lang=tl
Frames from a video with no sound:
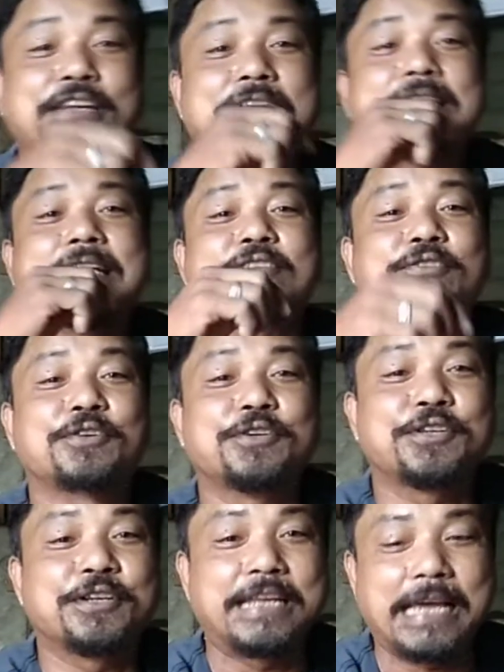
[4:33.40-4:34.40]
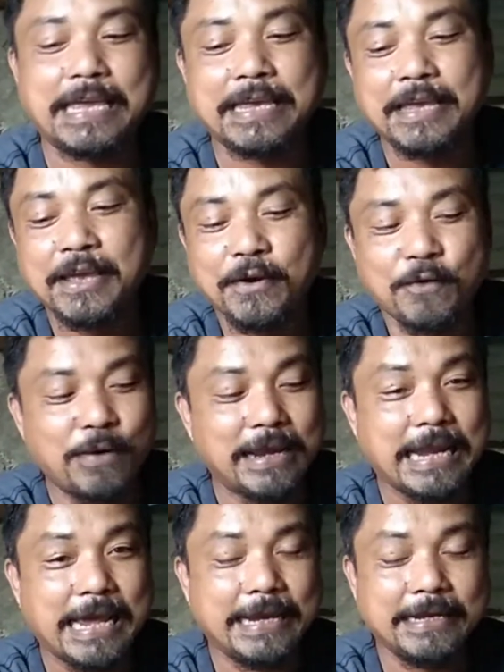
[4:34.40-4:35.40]
yung gudi sa suod, gudi ay
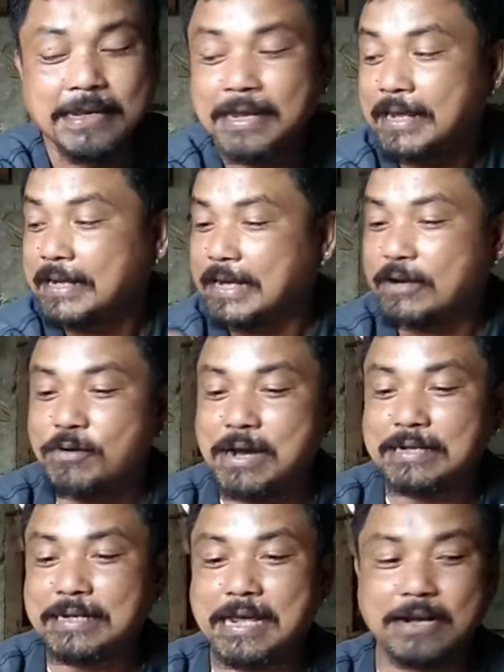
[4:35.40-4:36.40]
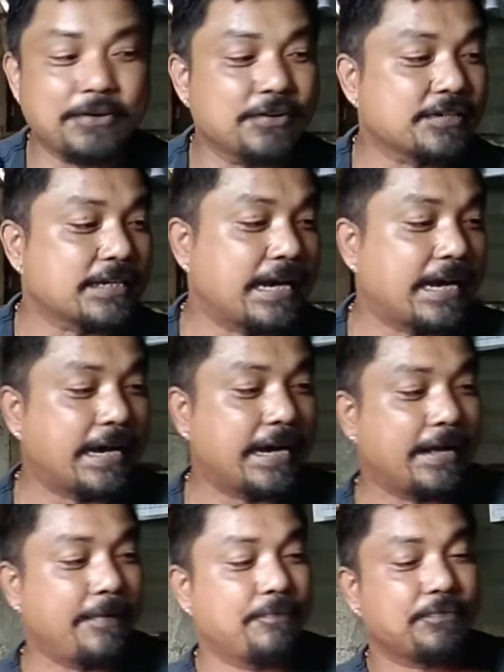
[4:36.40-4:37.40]
way lain gikuha ni nako
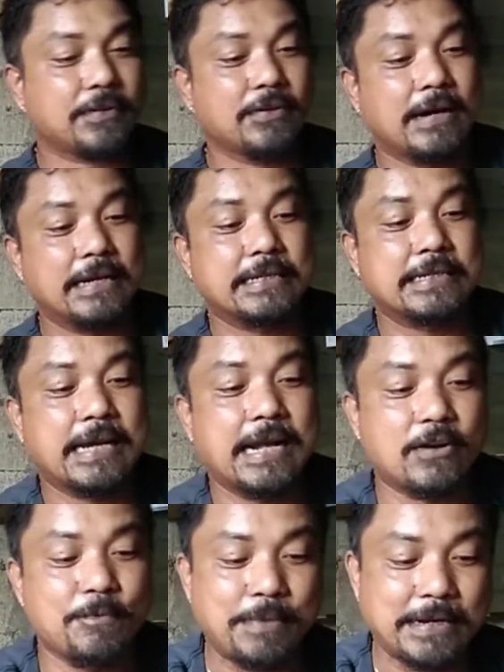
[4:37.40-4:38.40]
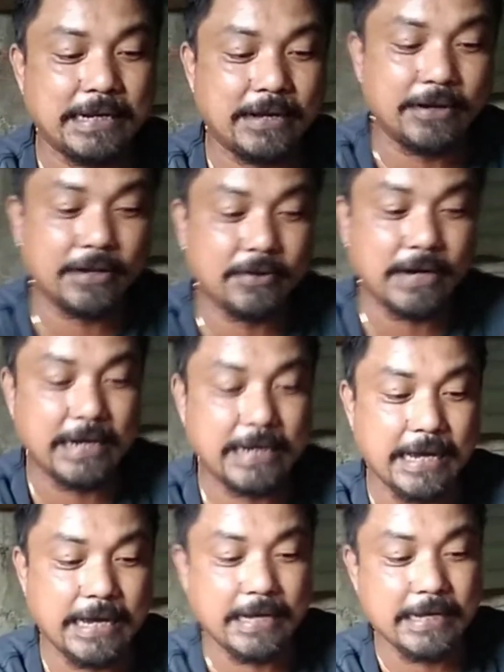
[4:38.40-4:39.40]
sa kuan ni sa kumpanya ko kuan
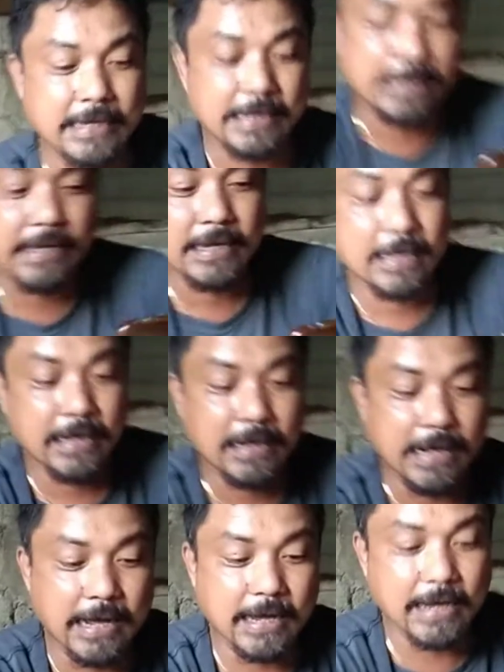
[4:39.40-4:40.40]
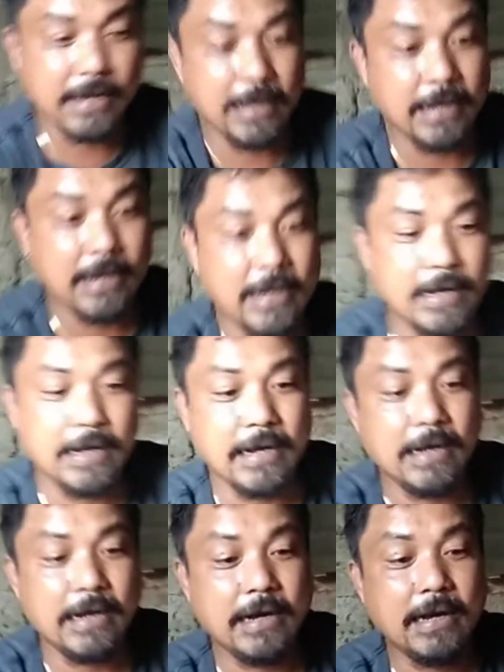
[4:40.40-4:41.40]
ha uh, sakto diya gyud
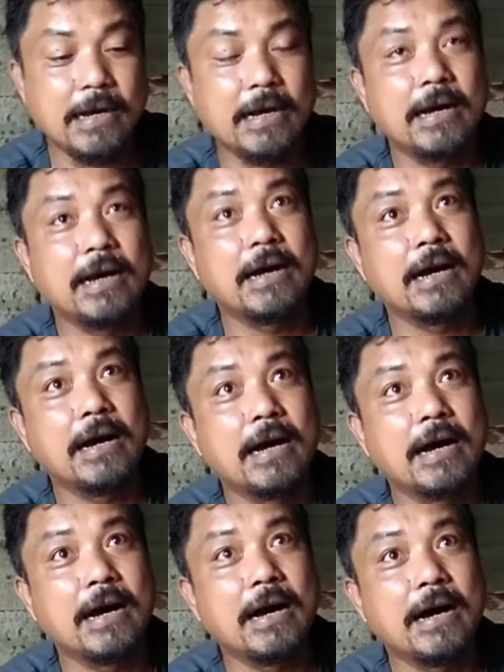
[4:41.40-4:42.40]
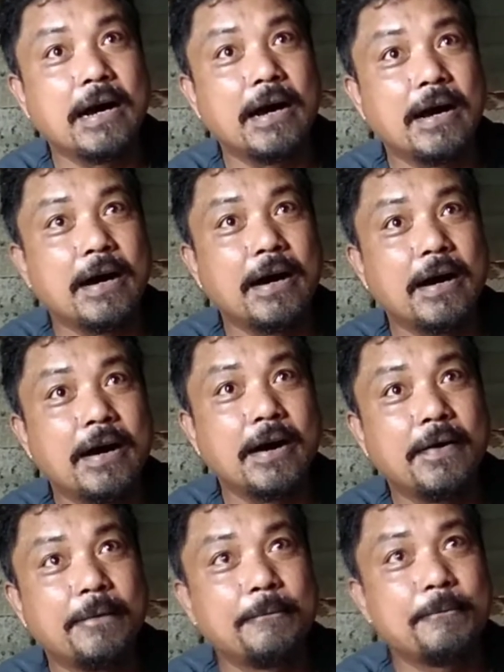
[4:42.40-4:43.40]
pa ang imong gyud abi pasabot nga
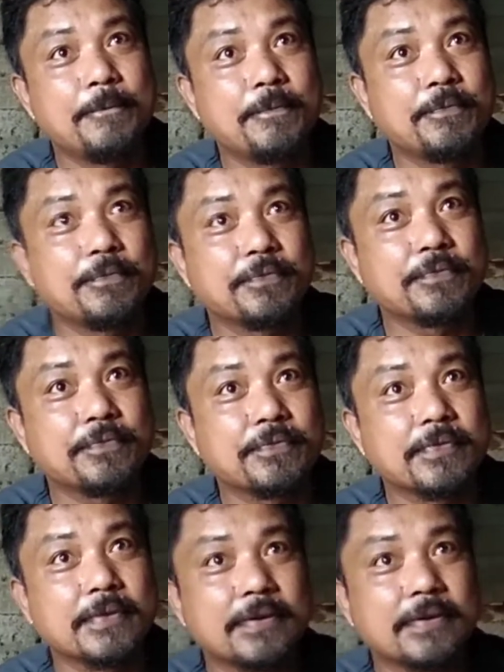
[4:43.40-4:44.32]
pants og kanang